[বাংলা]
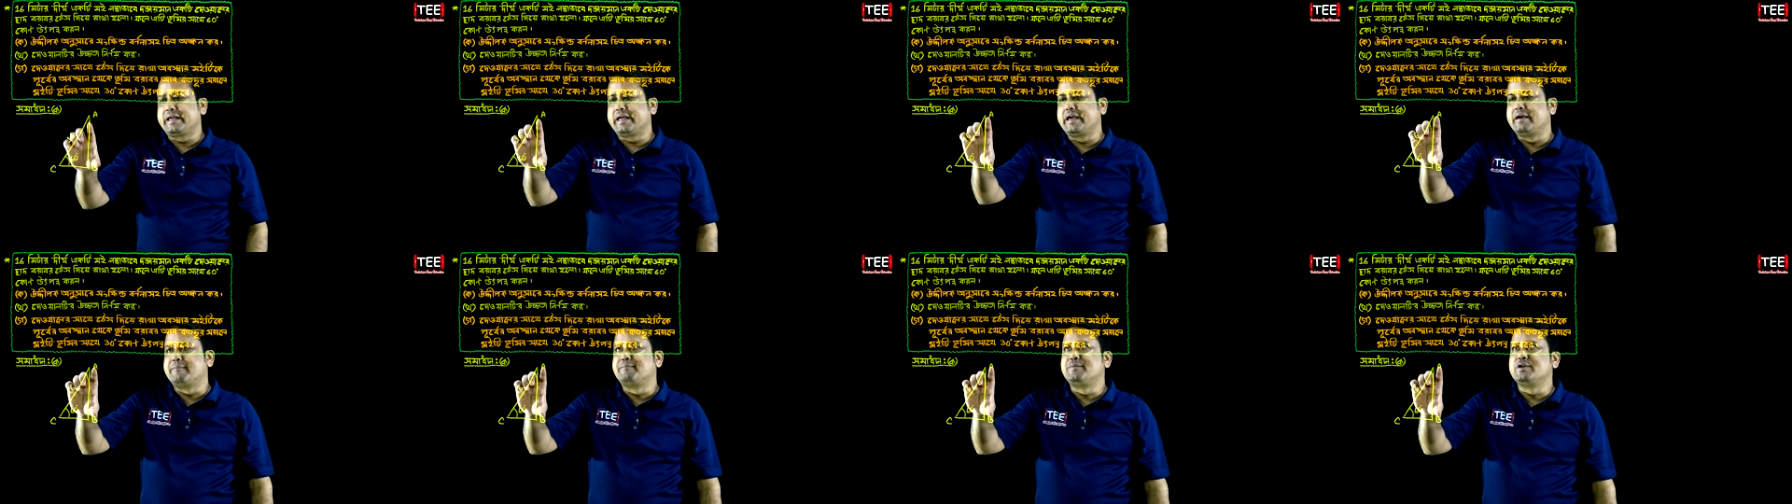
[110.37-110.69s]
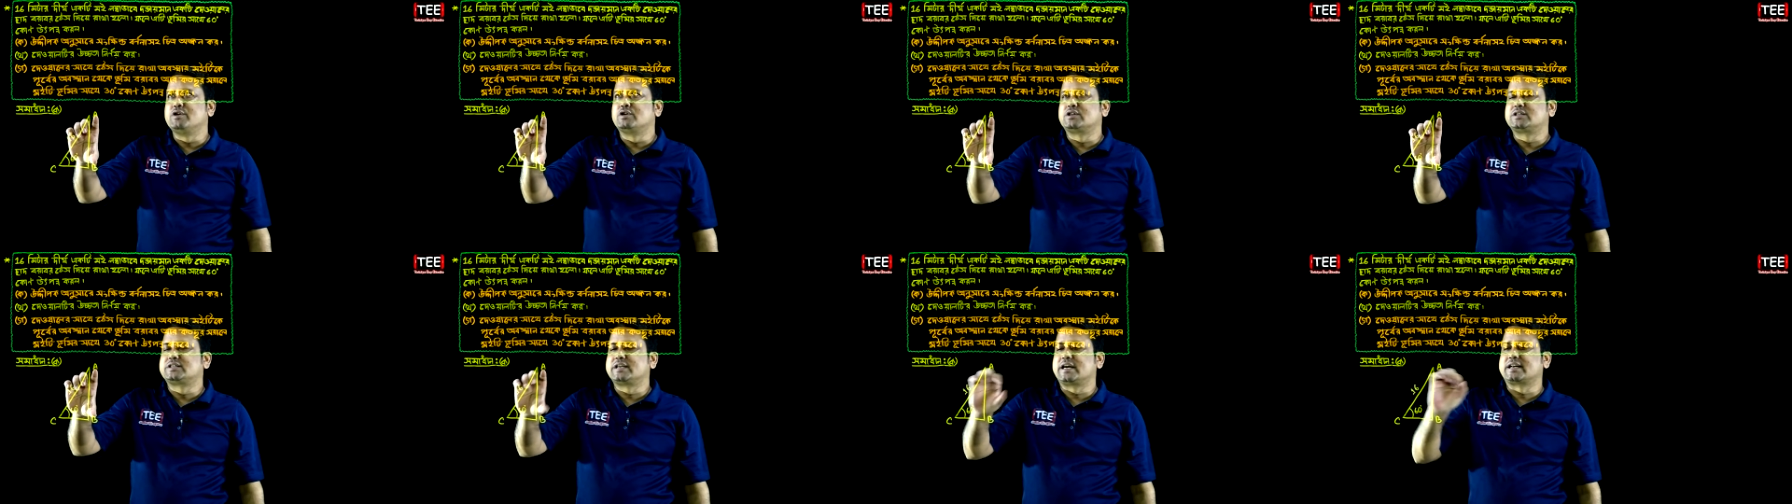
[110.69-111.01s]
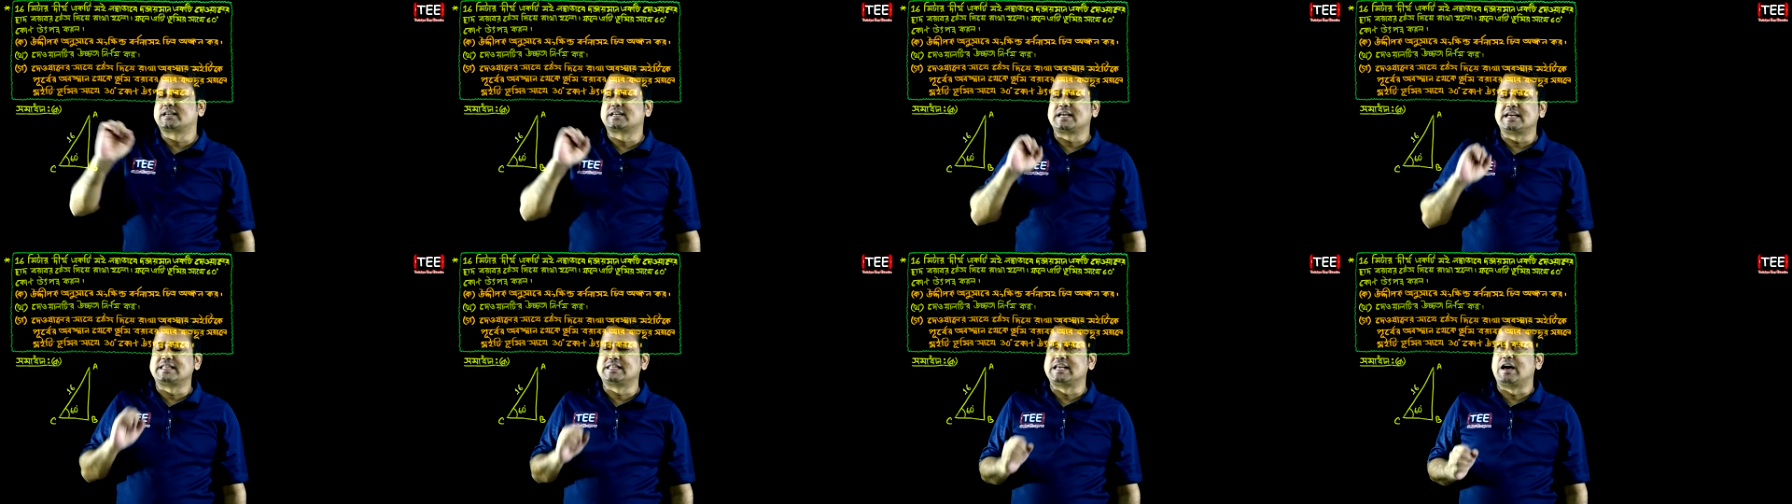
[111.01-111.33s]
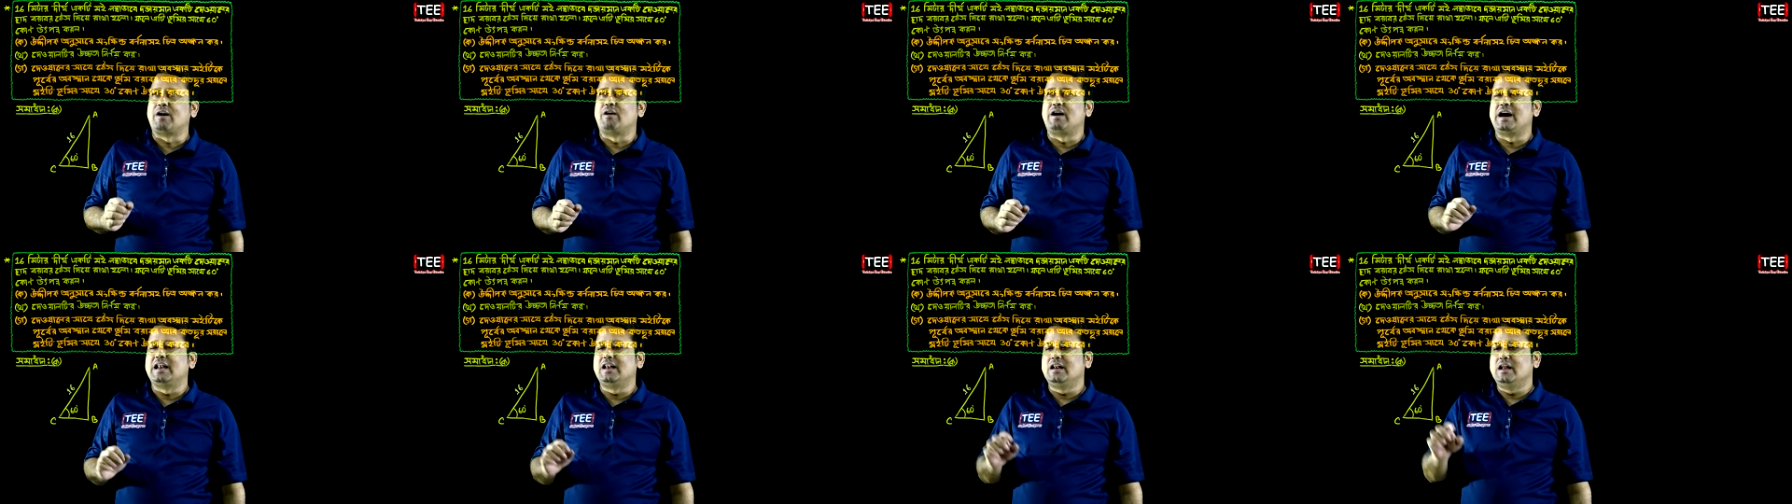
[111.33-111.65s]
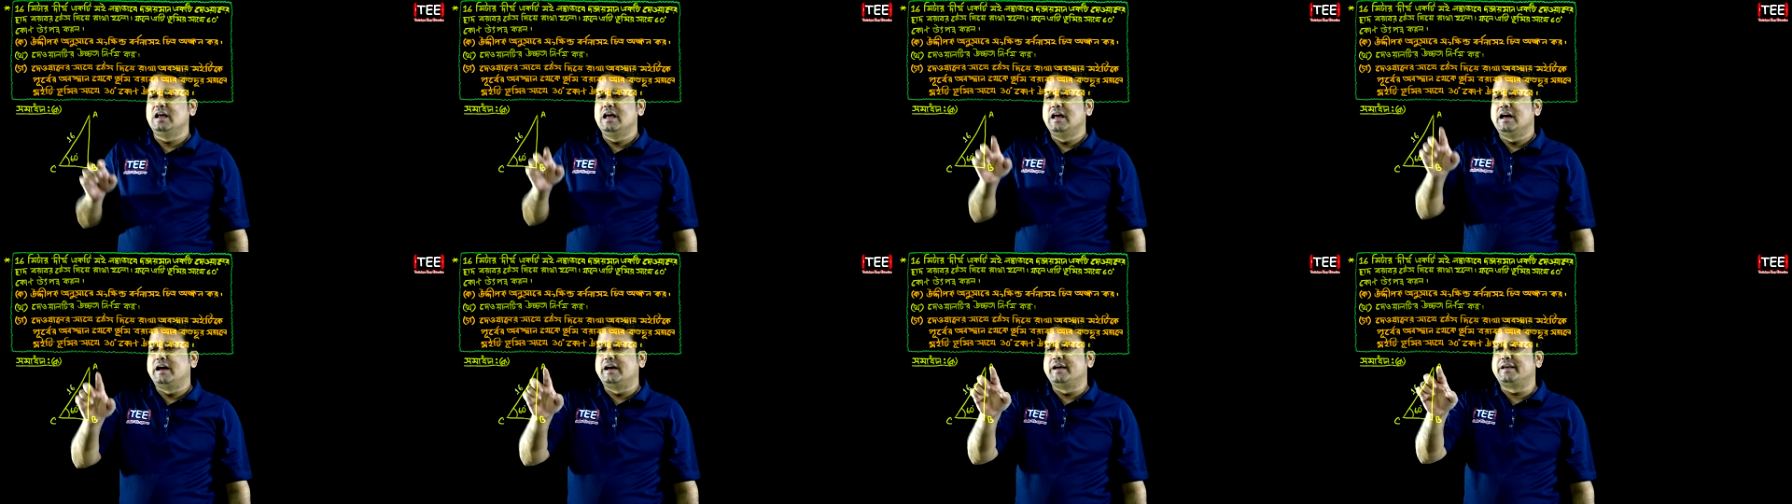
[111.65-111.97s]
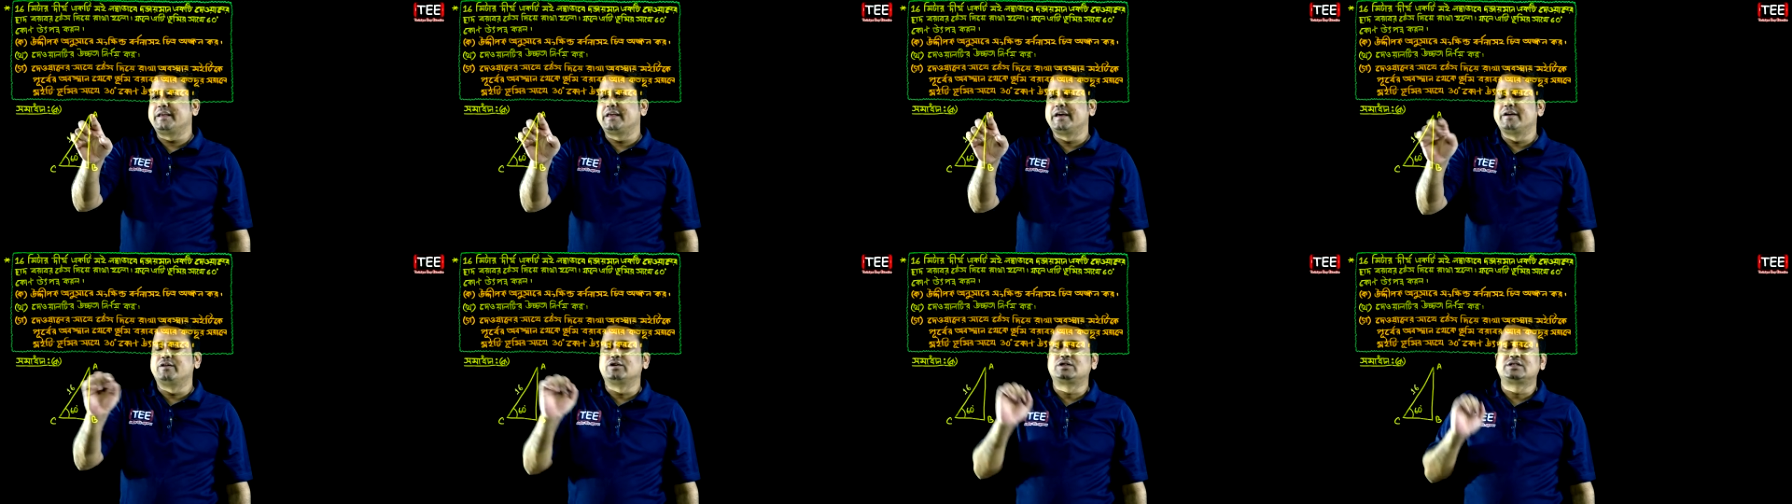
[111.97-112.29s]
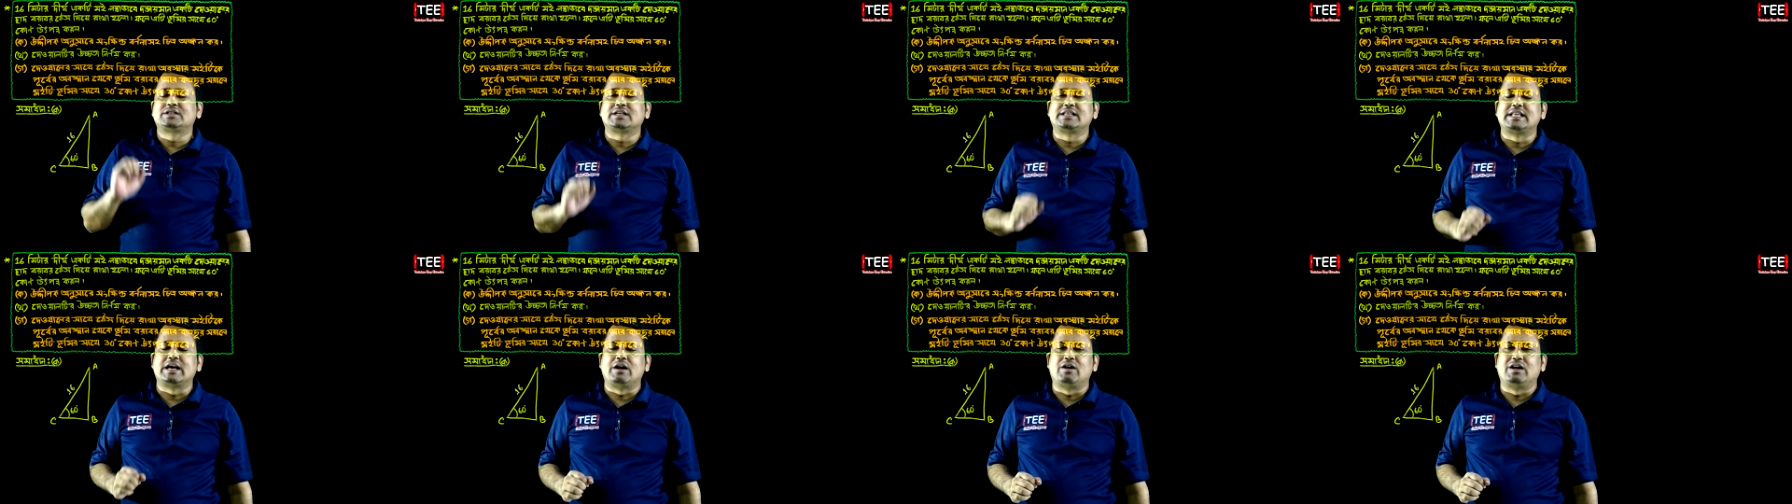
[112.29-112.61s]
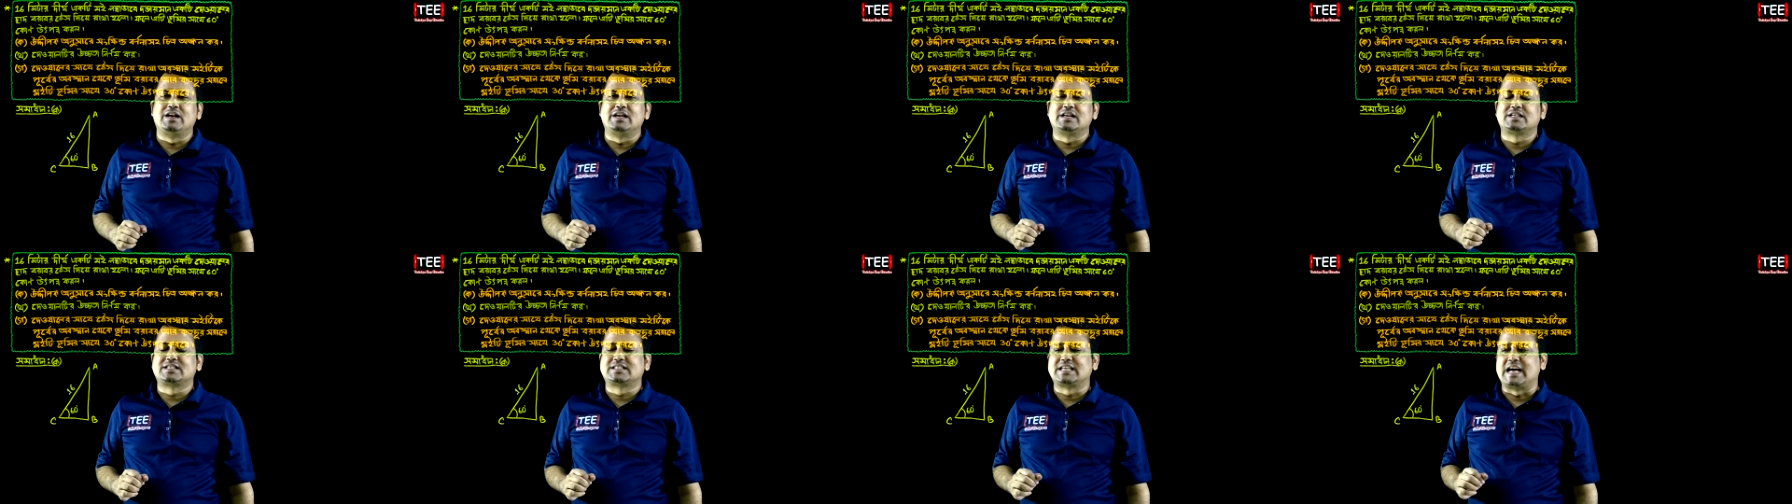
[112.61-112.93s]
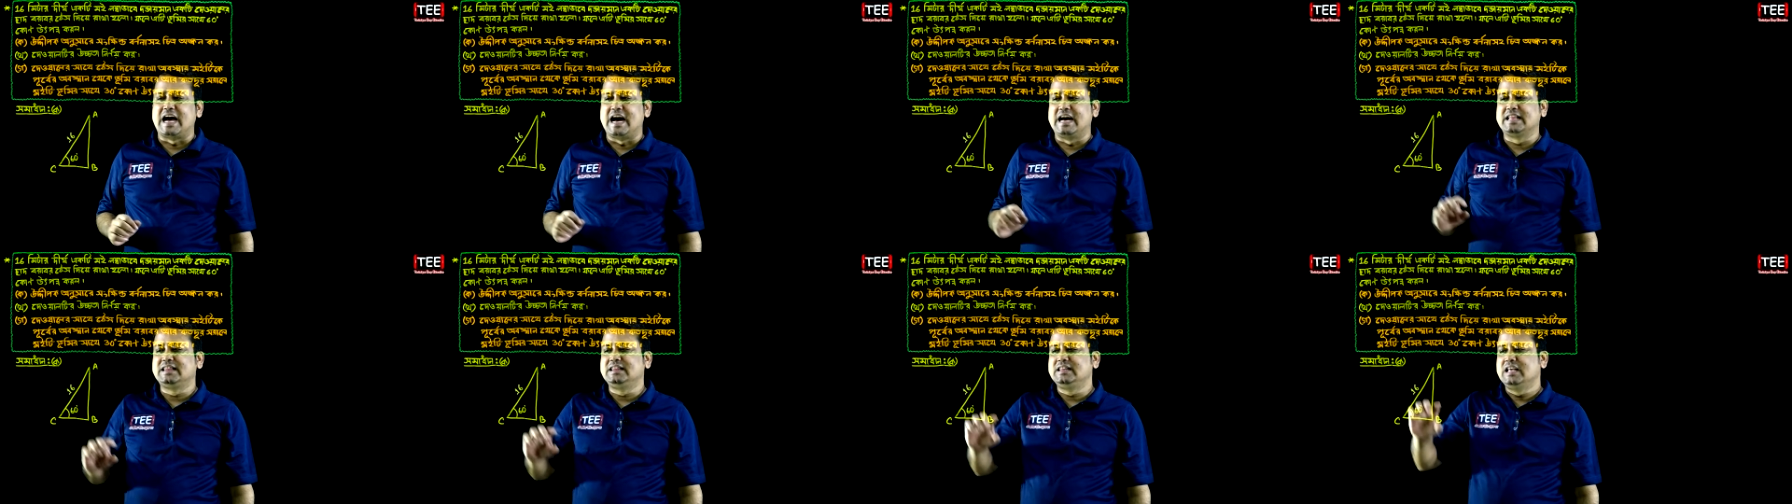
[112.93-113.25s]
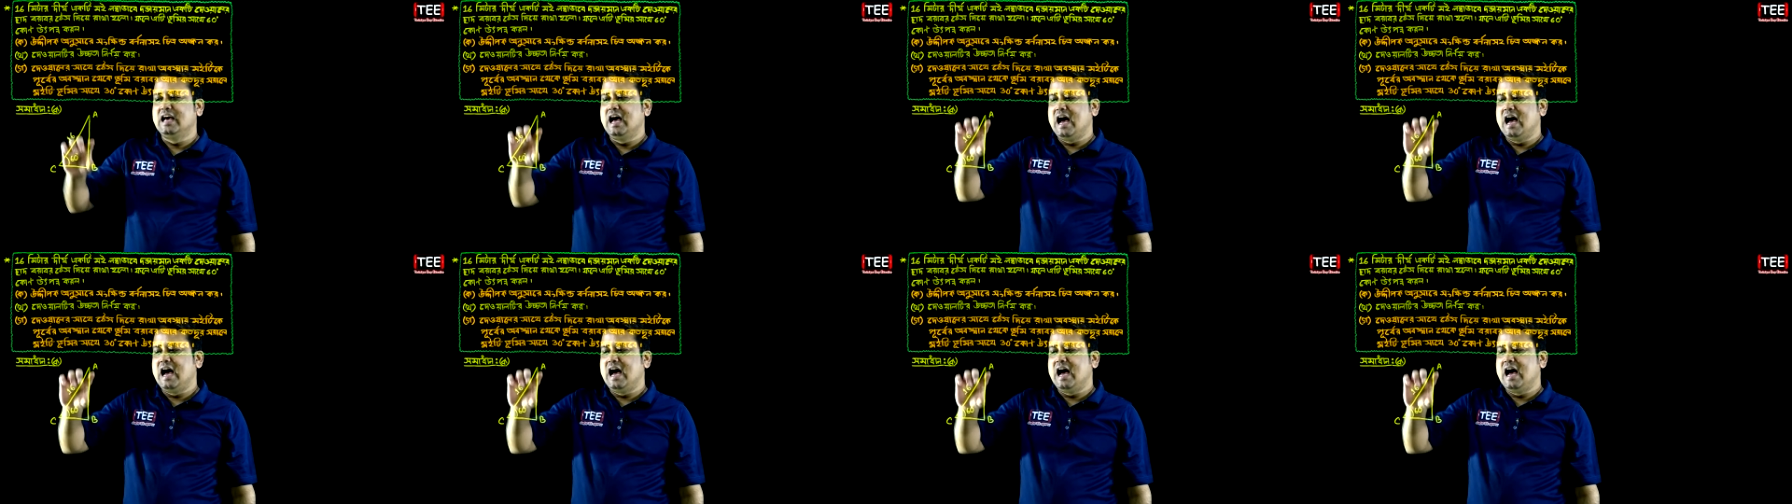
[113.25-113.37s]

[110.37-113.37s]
এ বি হচ্ছে একটা দেওয়াল এ হচ্ছে দেওয়ালের ছাদ